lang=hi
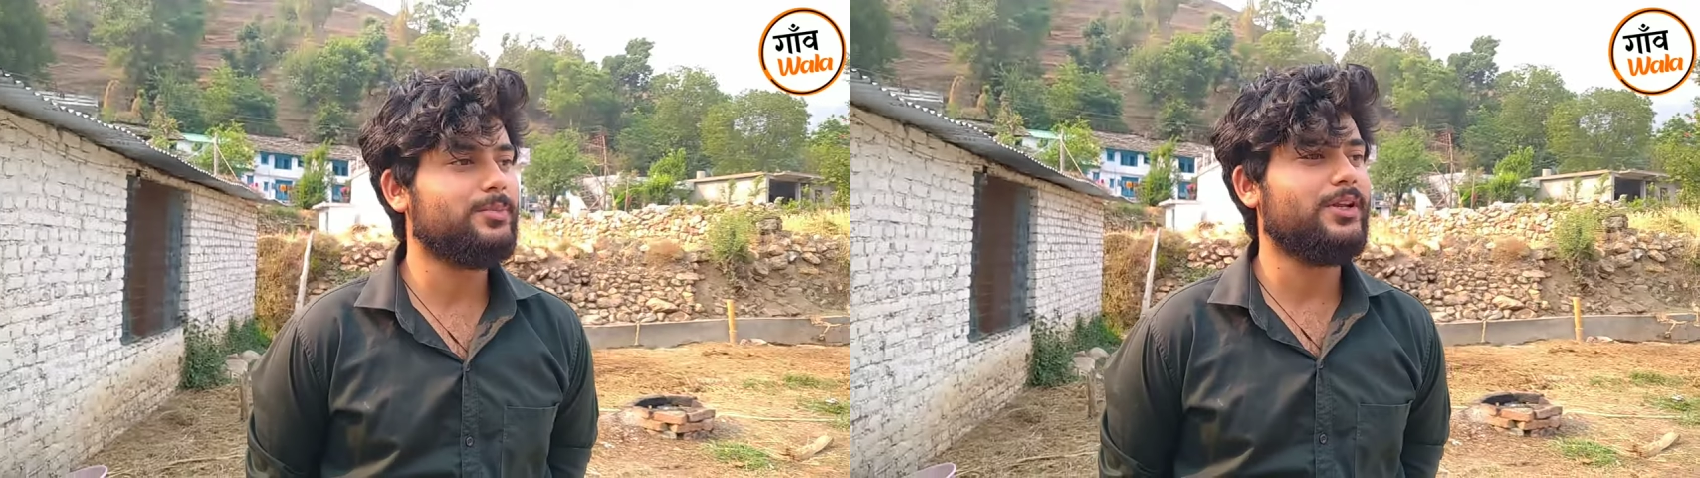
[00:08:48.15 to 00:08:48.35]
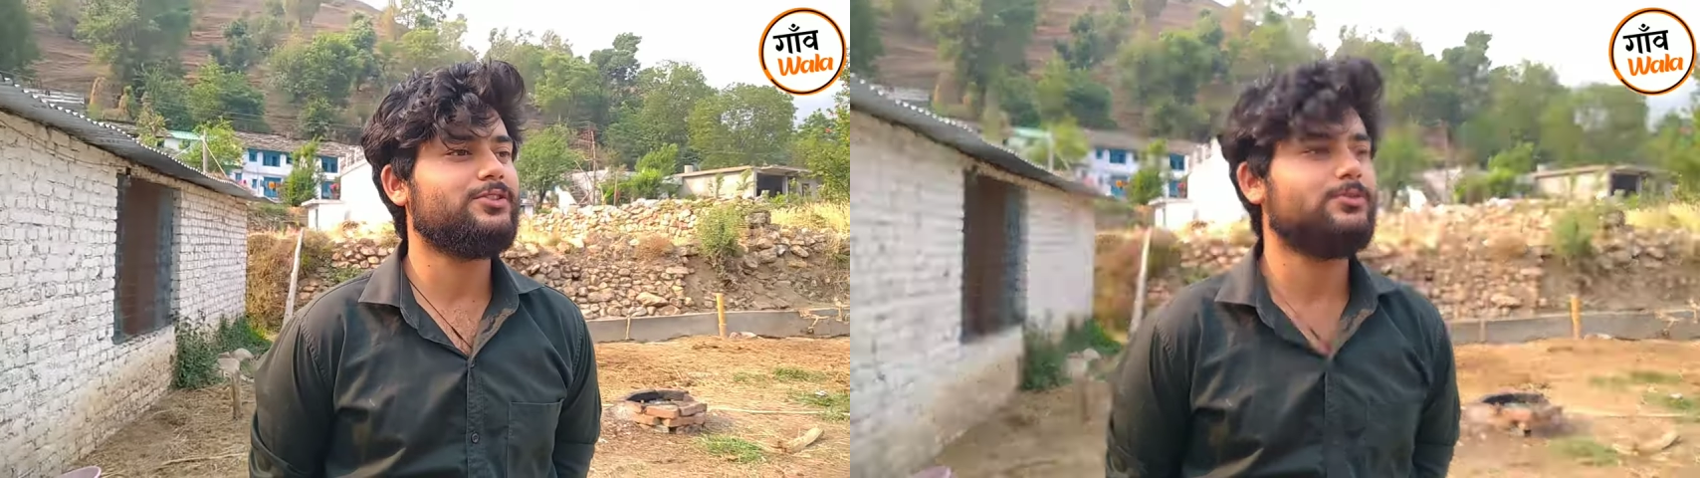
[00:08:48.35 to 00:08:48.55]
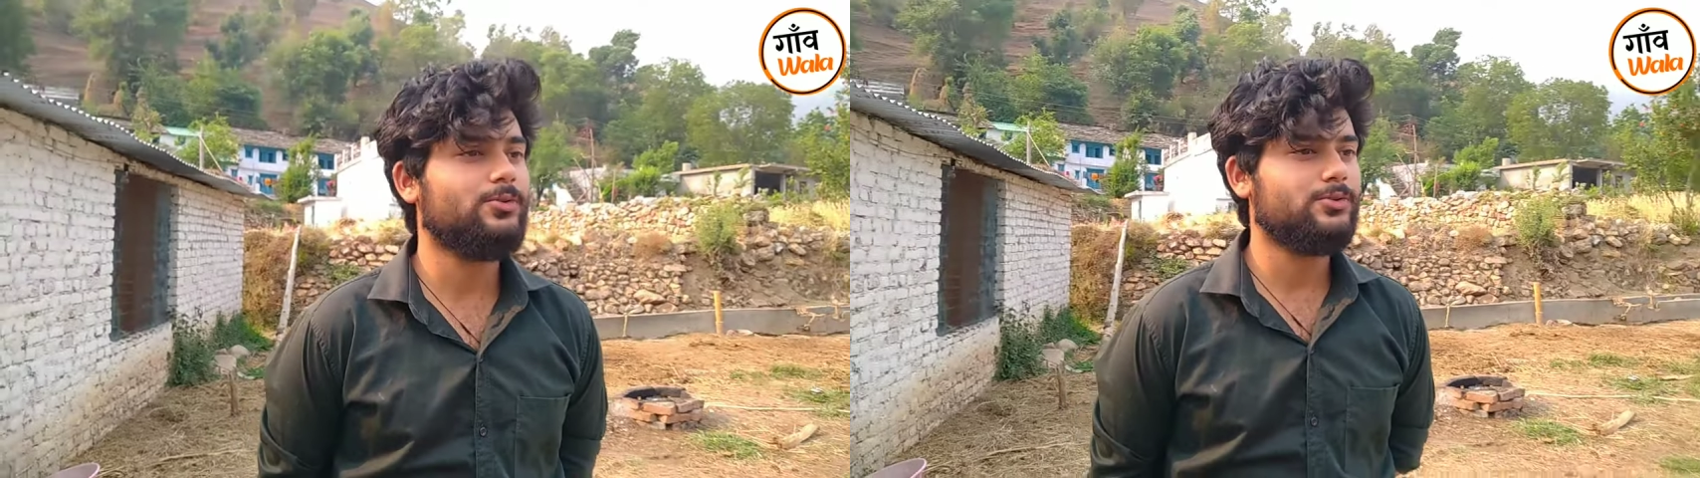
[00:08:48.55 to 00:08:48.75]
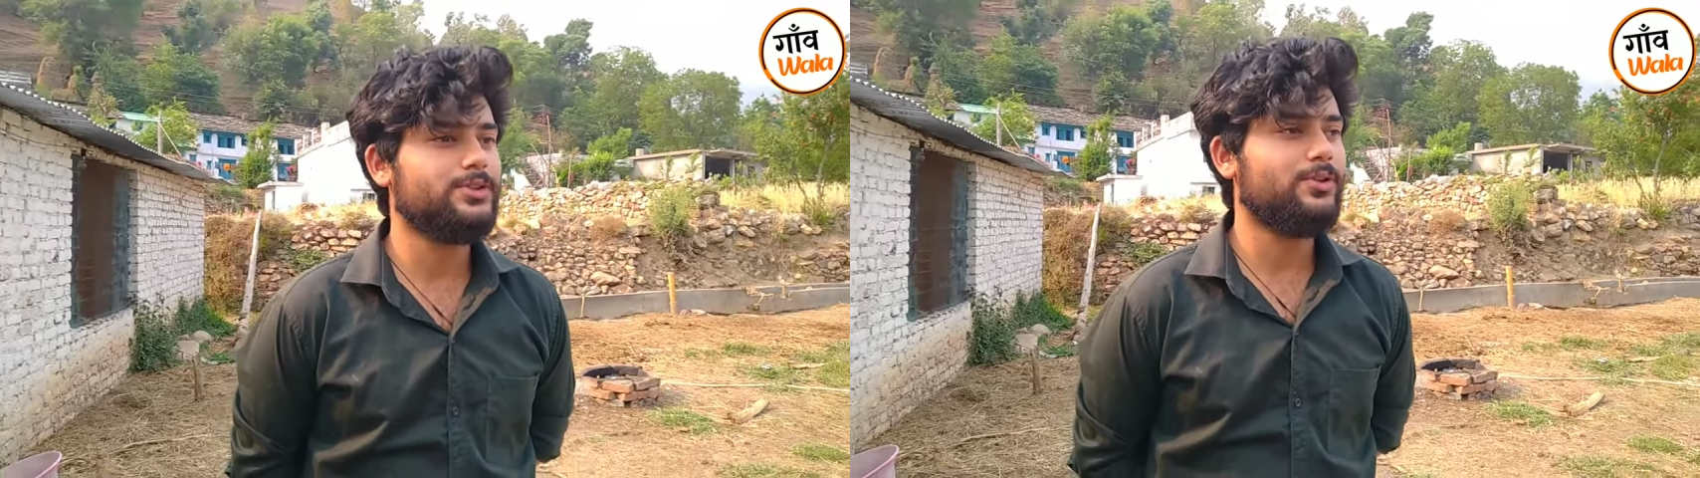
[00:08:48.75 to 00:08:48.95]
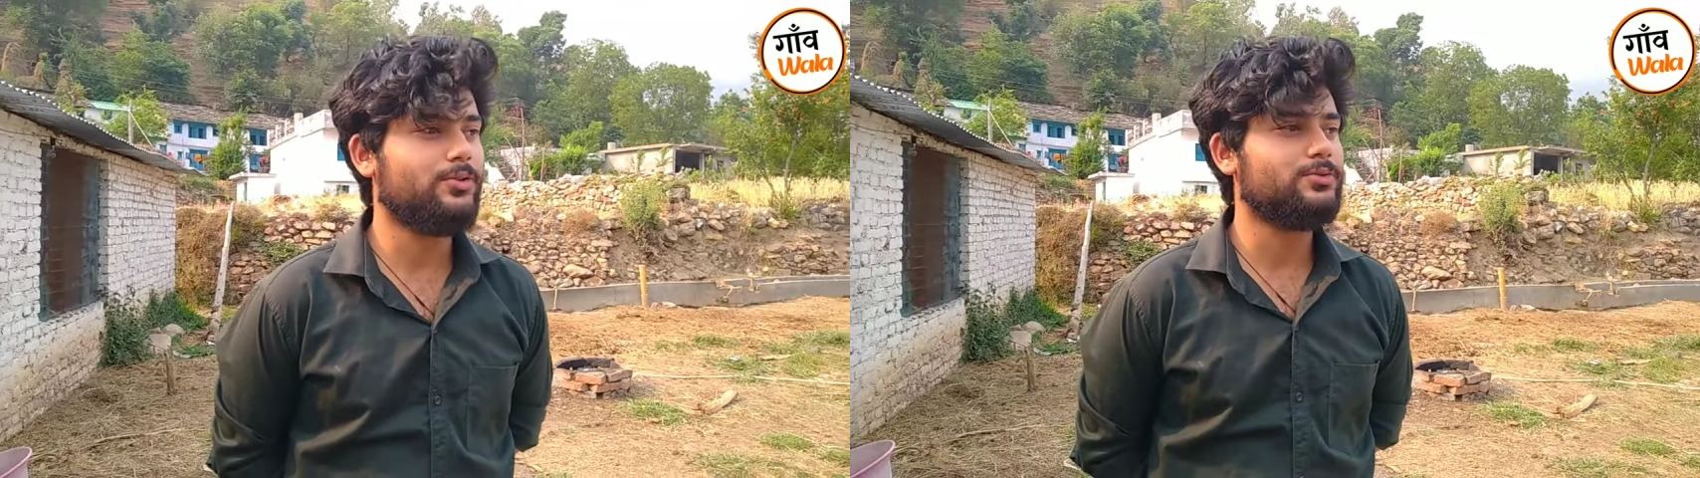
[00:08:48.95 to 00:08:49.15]
प्लेन में
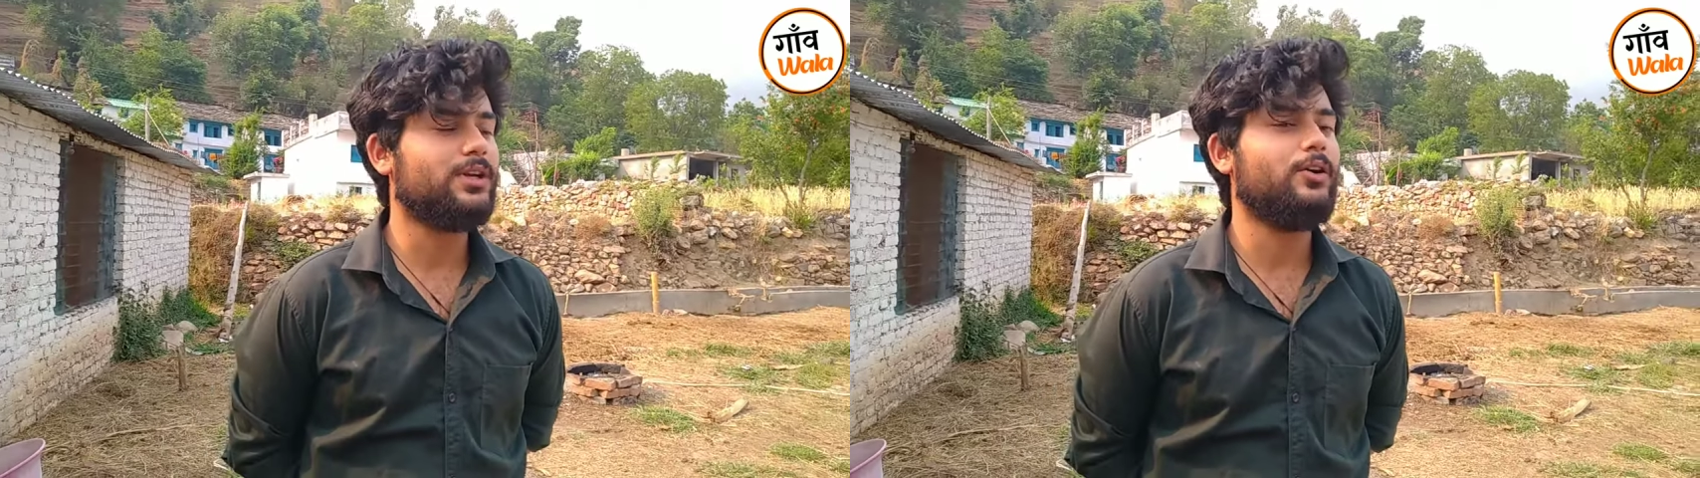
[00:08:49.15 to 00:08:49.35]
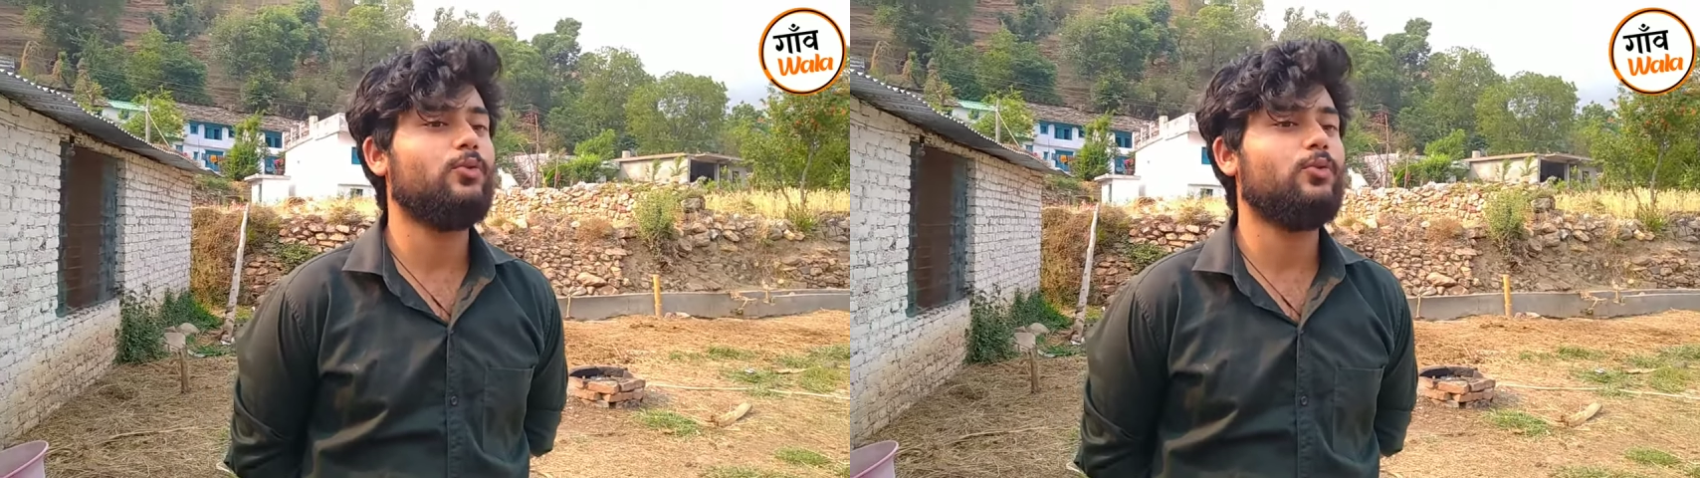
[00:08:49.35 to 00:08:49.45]
होती है और उतना